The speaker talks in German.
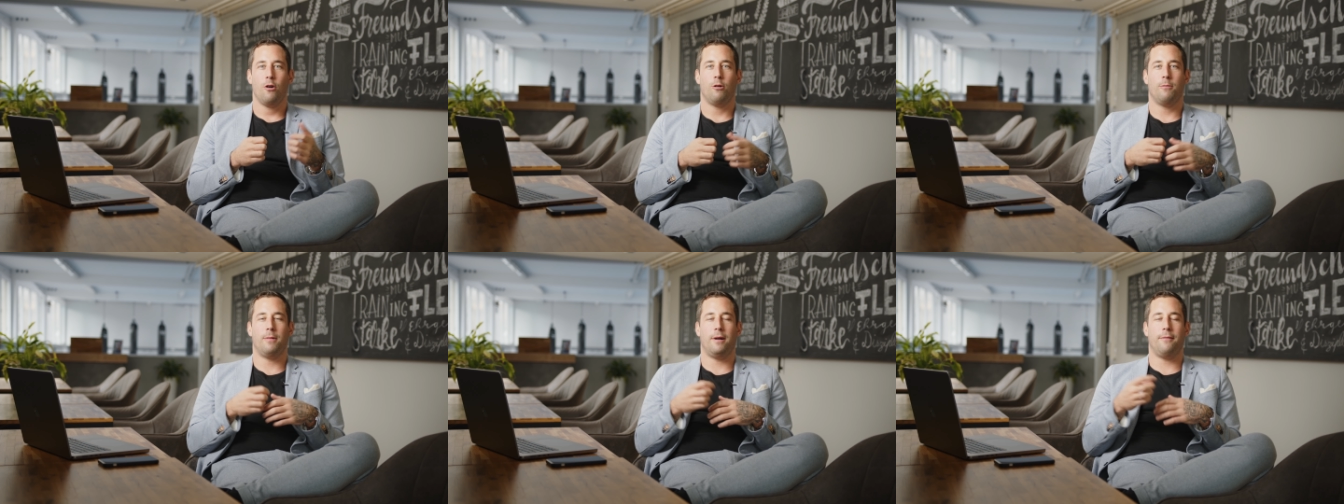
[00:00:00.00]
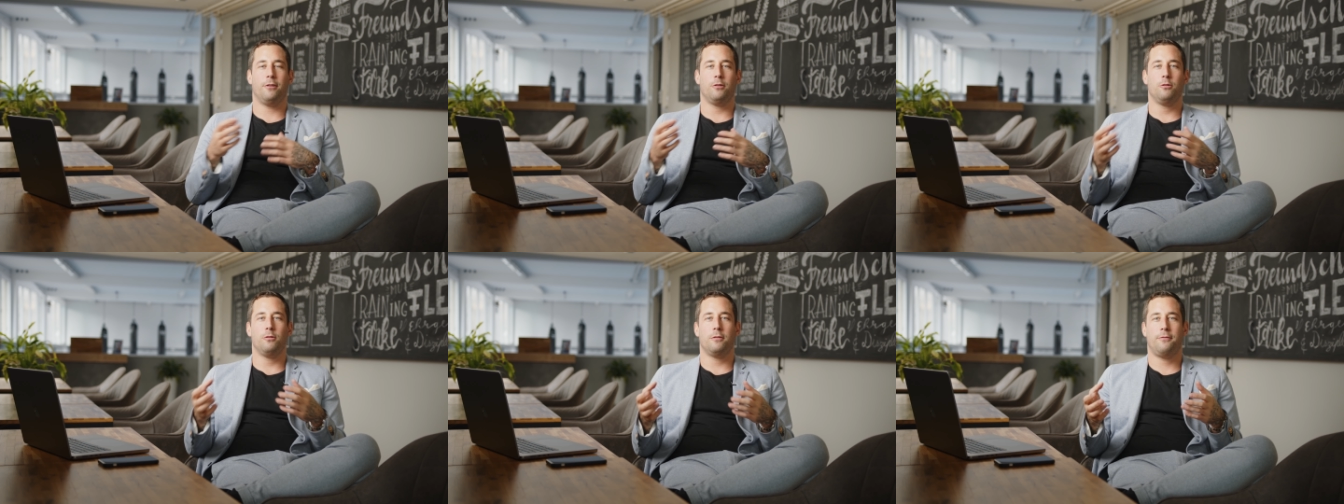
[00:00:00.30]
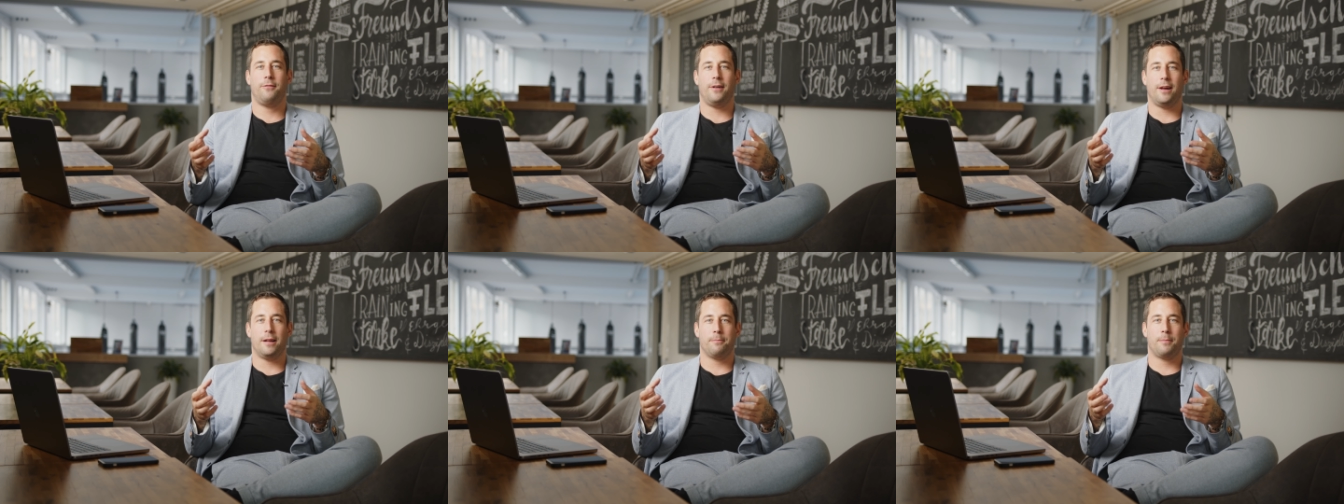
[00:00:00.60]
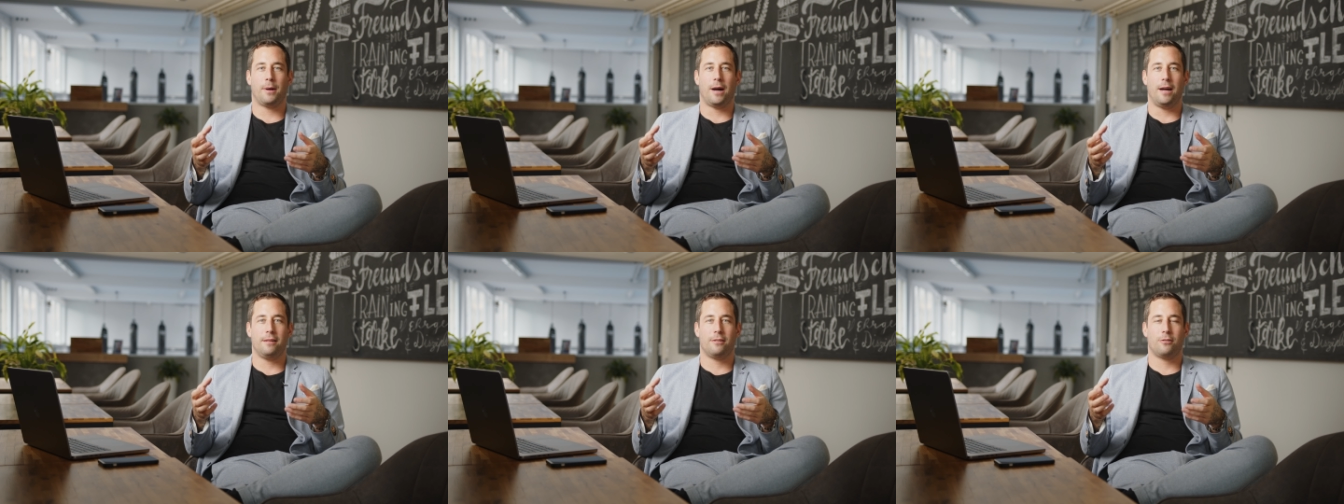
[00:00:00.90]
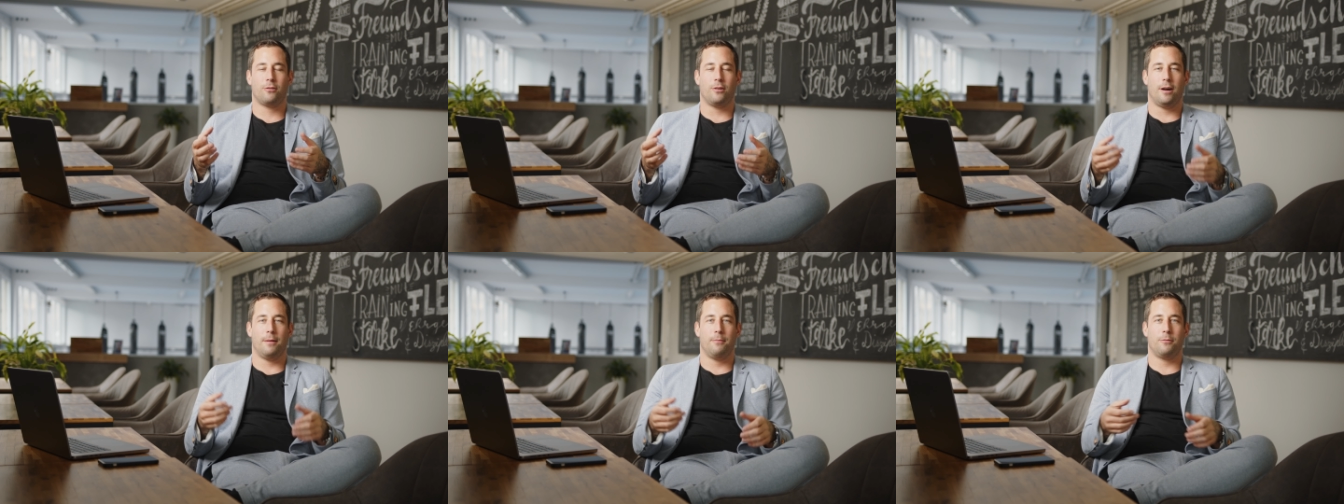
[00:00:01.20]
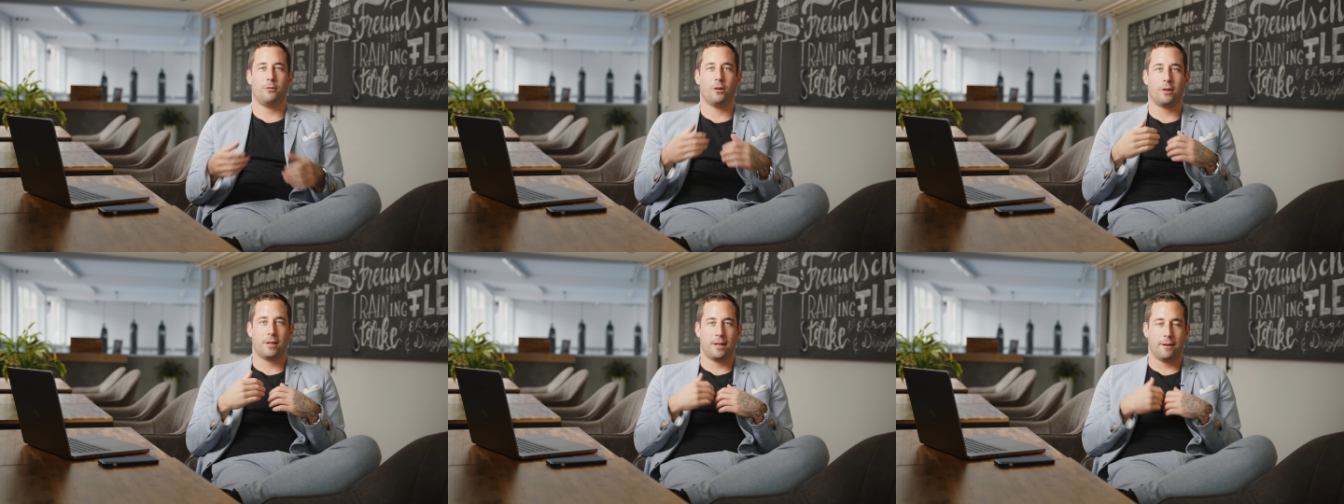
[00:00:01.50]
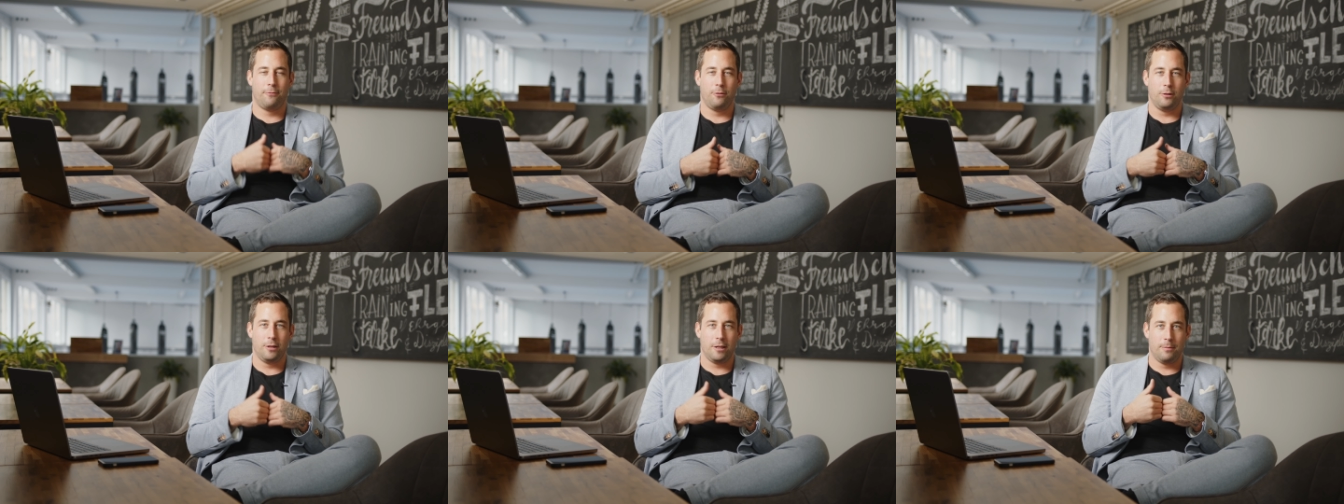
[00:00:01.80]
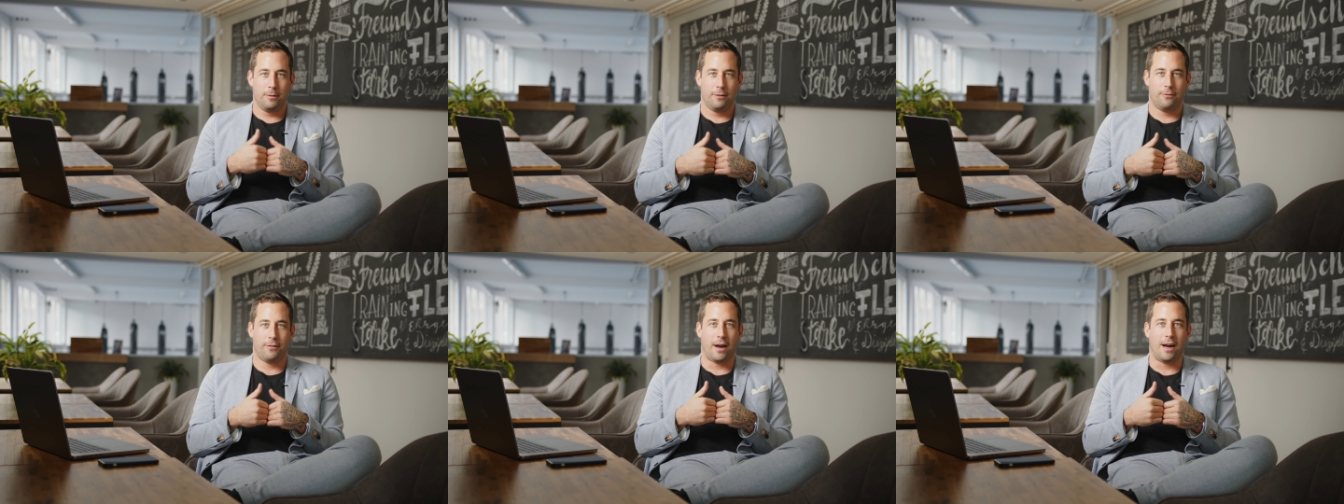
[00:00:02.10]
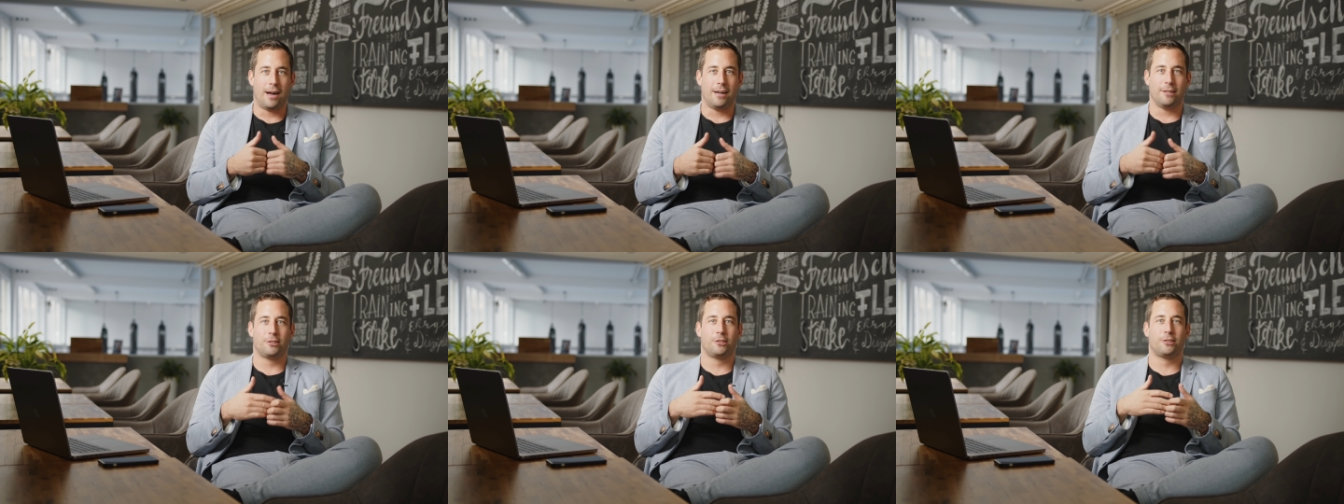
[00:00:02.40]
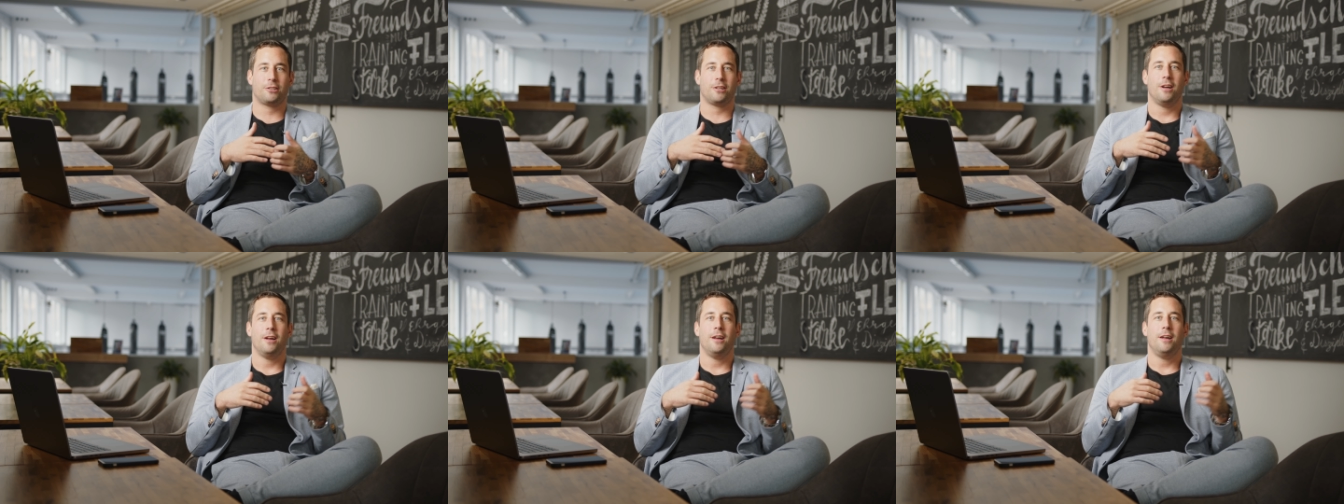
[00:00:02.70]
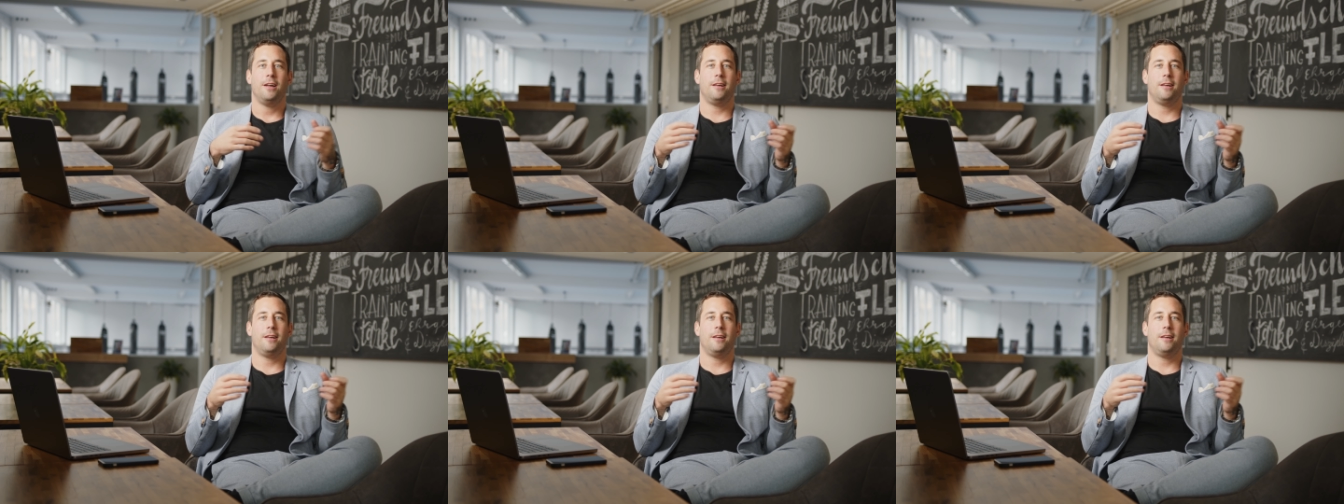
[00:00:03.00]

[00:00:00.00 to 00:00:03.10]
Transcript: um einfach nur einen fairen Preis zu haben. Sorry, da fühle ich mich verarscht.